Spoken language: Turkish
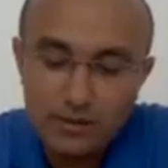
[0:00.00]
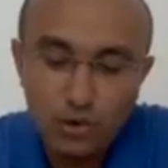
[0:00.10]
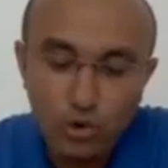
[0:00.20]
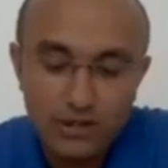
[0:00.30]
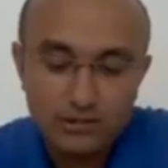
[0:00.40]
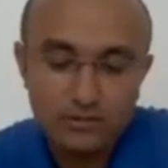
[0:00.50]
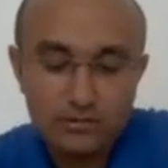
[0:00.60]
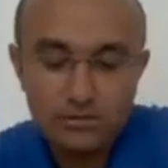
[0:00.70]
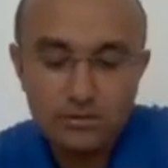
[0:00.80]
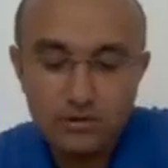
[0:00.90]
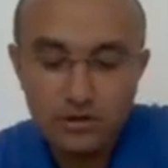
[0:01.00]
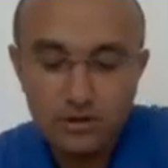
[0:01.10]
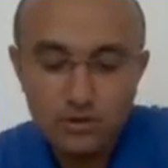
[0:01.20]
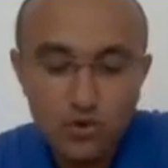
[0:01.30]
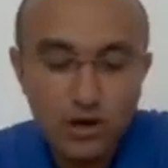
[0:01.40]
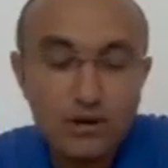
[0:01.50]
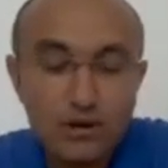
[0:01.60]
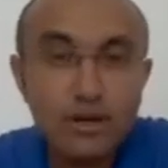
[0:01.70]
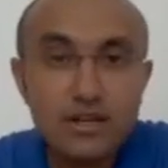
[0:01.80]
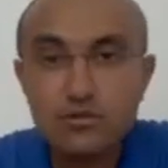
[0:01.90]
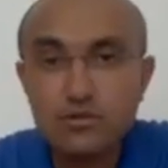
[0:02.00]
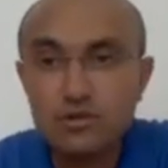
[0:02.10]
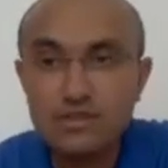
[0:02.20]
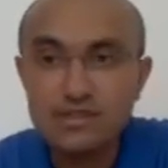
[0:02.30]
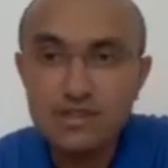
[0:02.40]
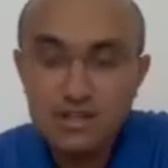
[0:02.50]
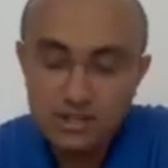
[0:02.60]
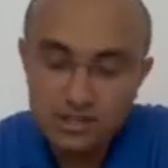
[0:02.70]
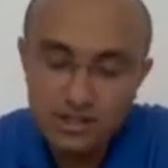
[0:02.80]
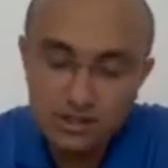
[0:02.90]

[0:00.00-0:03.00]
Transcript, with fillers: Mesela I am Doğan, you are my students